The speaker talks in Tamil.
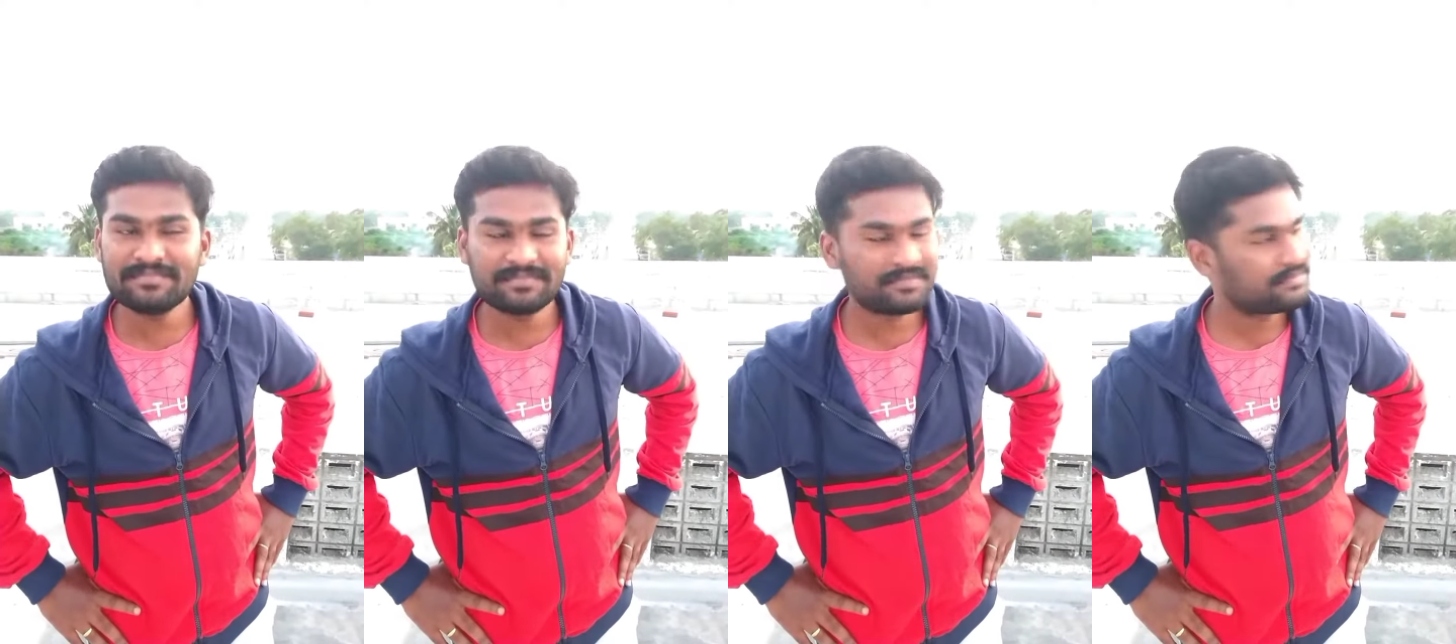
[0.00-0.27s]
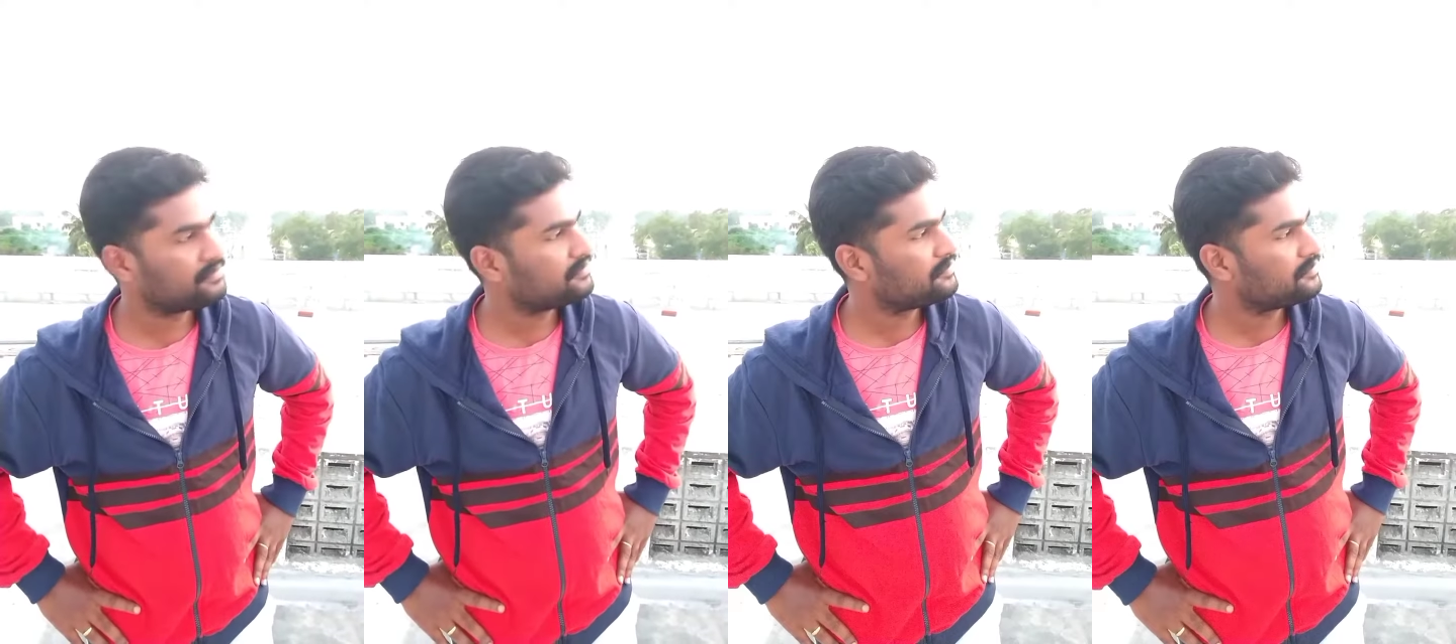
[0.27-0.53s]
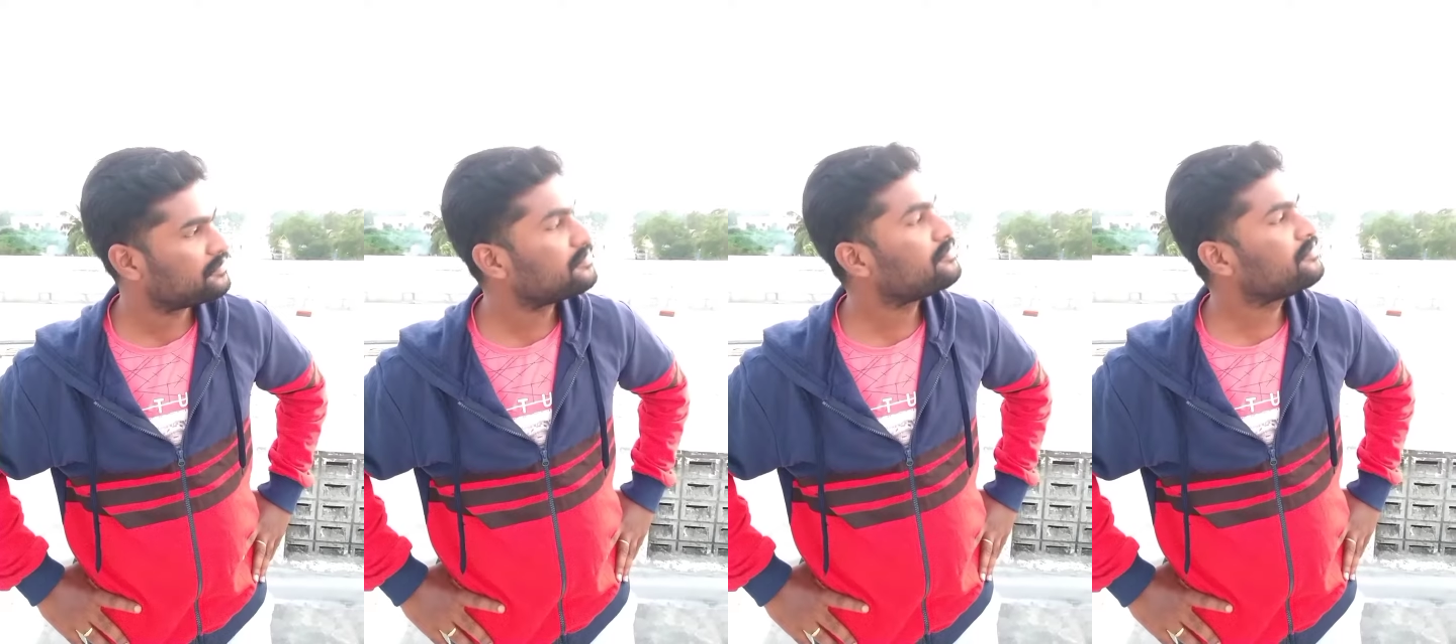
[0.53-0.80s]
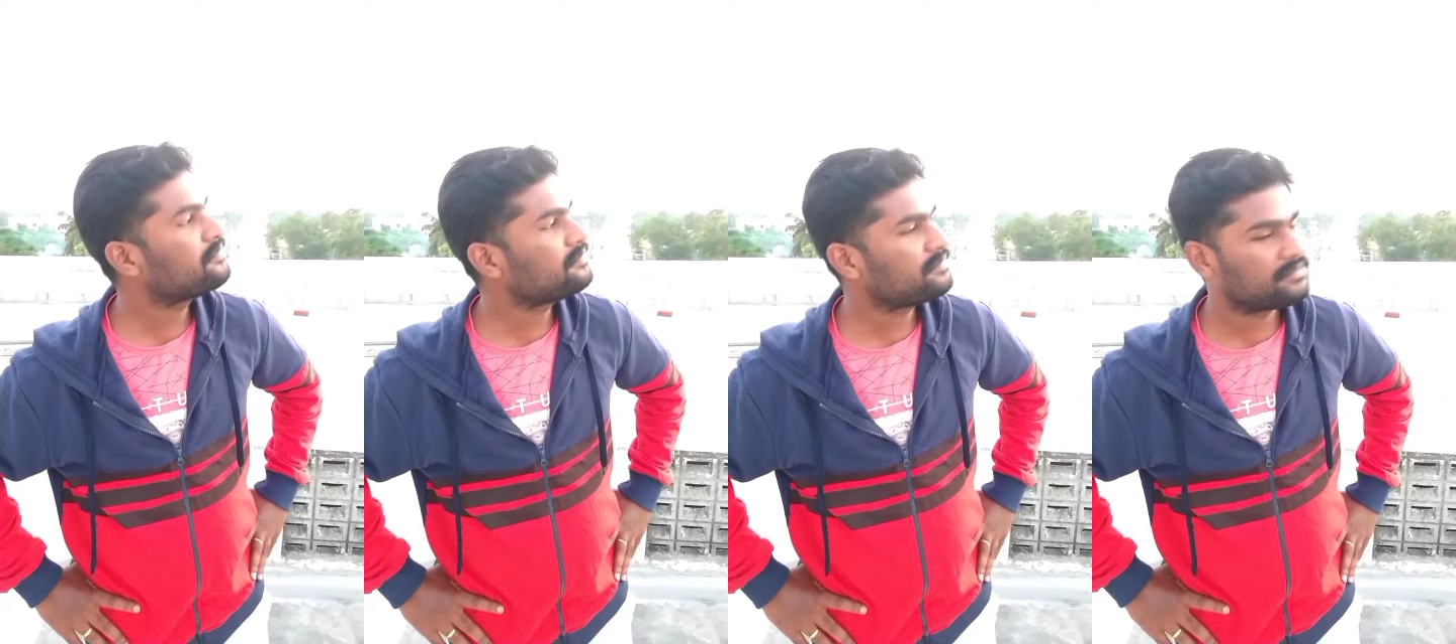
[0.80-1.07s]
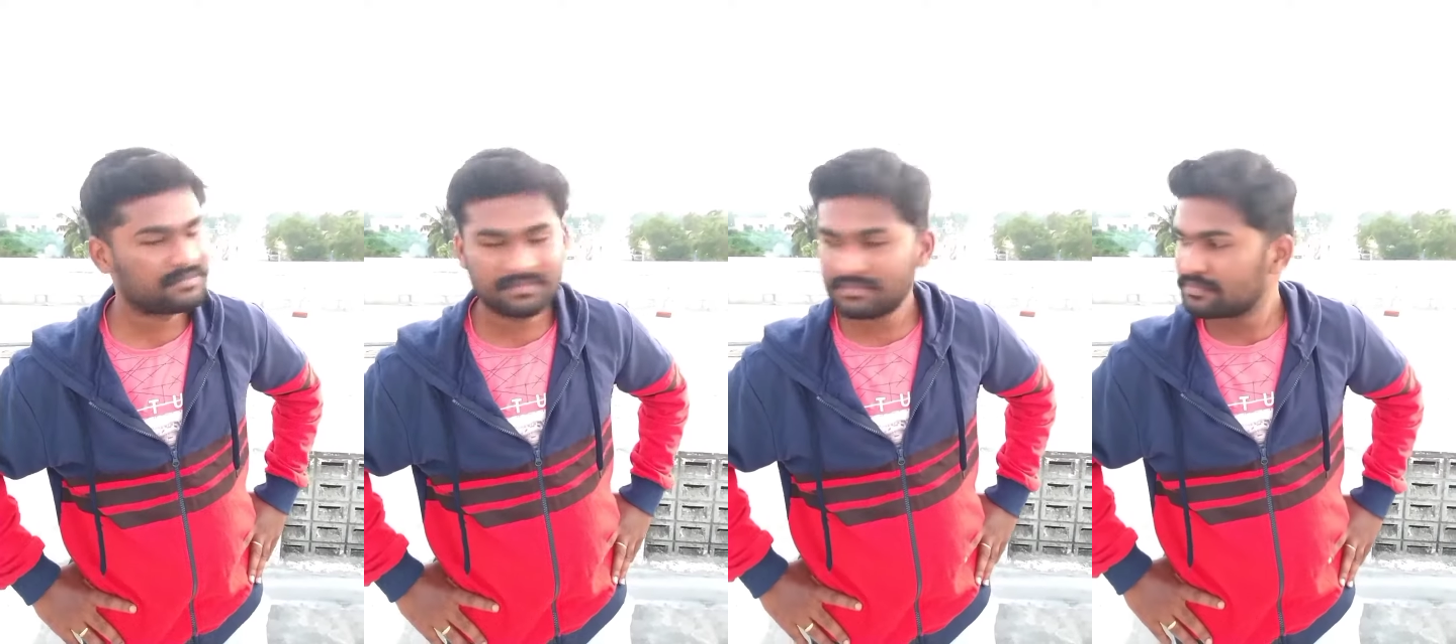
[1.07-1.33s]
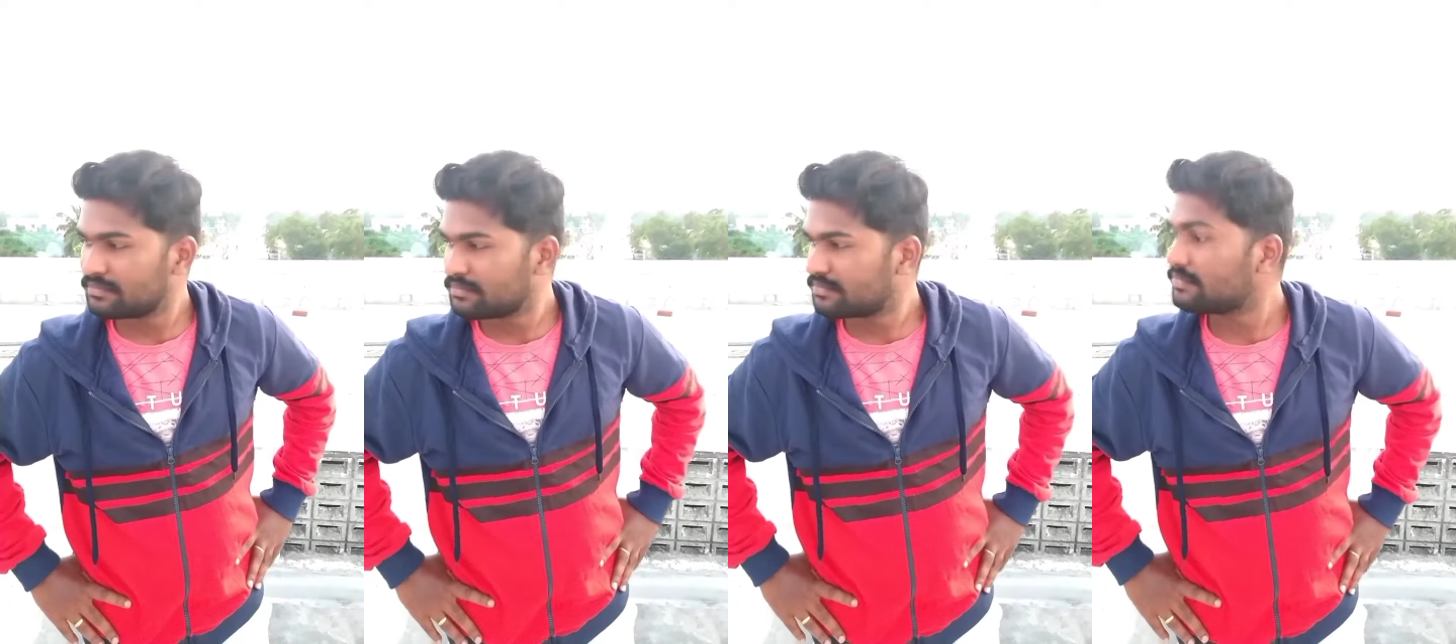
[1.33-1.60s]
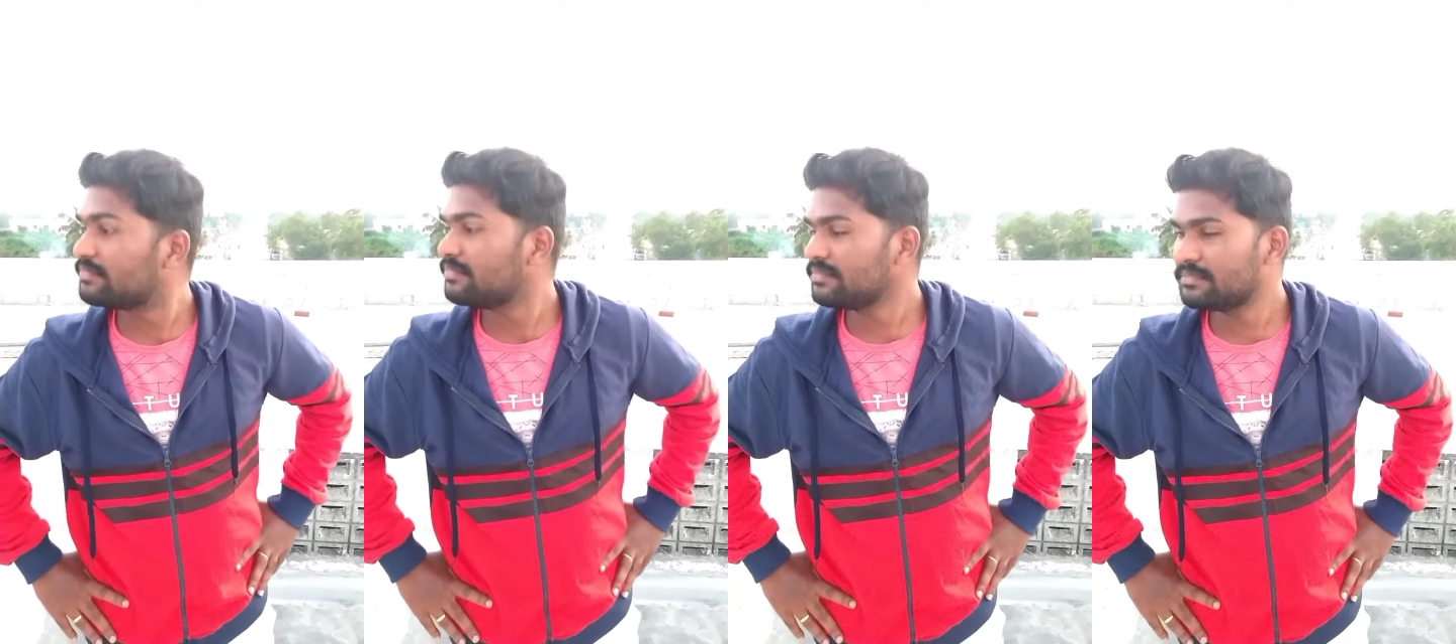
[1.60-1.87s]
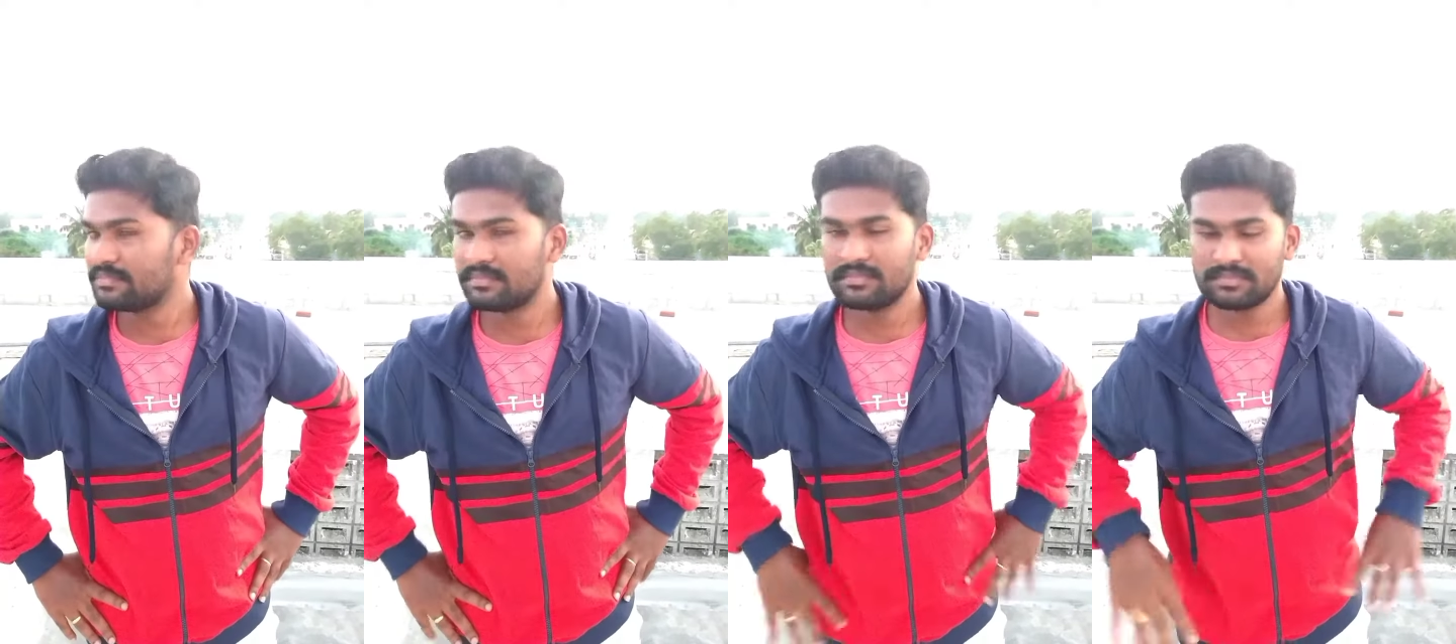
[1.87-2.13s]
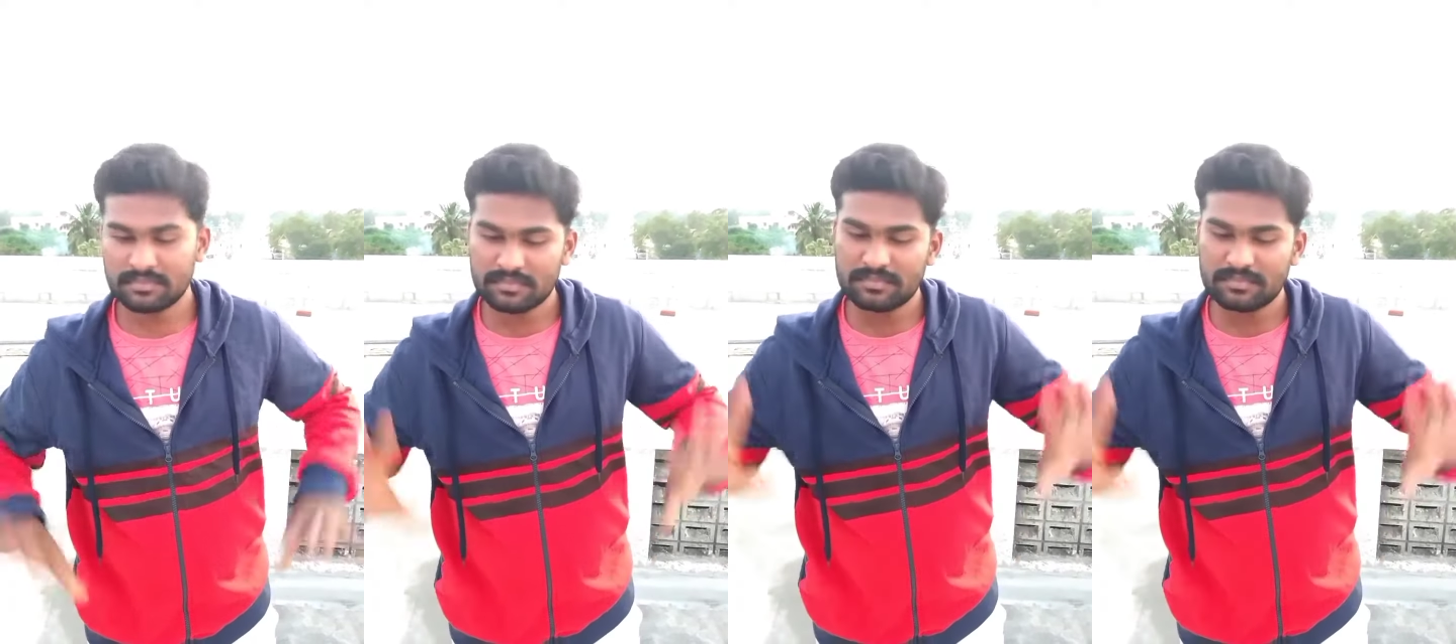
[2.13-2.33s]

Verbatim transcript: ம் ம் ம்